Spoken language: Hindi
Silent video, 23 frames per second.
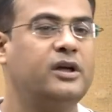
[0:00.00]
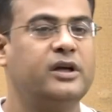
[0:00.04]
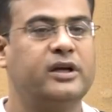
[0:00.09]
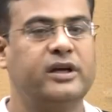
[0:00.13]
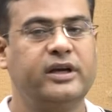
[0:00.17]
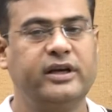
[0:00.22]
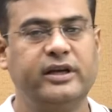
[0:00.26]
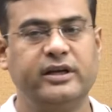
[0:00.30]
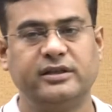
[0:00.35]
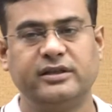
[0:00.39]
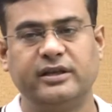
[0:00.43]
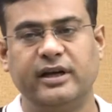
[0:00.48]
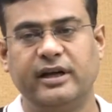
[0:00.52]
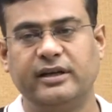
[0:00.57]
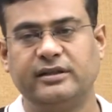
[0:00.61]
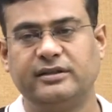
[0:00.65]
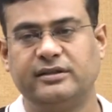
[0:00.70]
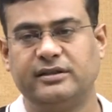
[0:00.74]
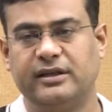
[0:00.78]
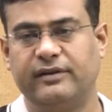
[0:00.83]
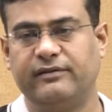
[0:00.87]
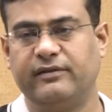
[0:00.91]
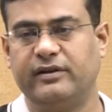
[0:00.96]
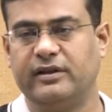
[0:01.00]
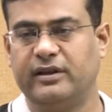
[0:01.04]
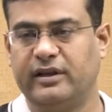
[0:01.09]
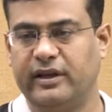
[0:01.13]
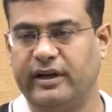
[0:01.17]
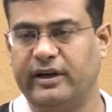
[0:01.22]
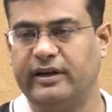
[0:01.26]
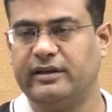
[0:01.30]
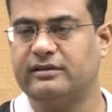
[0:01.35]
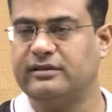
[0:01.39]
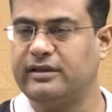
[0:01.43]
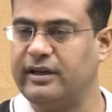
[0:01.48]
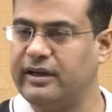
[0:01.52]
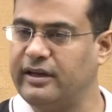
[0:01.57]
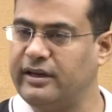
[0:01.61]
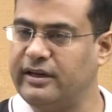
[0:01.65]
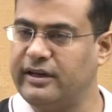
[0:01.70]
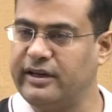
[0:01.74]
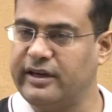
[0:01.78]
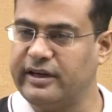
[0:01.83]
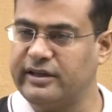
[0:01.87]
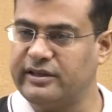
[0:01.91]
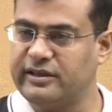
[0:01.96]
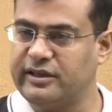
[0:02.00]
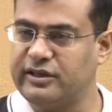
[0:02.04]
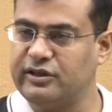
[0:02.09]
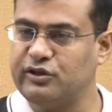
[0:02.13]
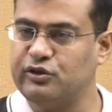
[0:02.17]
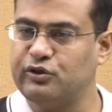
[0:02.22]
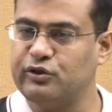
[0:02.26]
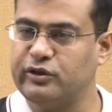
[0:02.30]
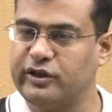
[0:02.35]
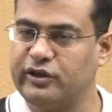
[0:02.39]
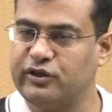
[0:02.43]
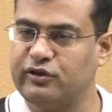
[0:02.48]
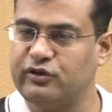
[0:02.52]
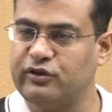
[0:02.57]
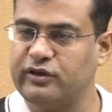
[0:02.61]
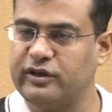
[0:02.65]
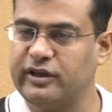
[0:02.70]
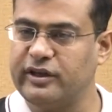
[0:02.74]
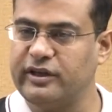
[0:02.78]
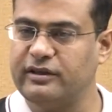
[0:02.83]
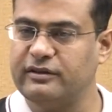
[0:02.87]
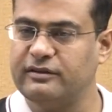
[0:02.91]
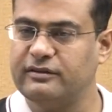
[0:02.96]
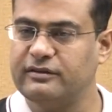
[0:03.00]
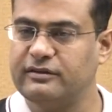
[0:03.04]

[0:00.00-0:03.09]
कि ये शायद सेवन्थ एट्थ से ही रिएक्शन छोटी छोटी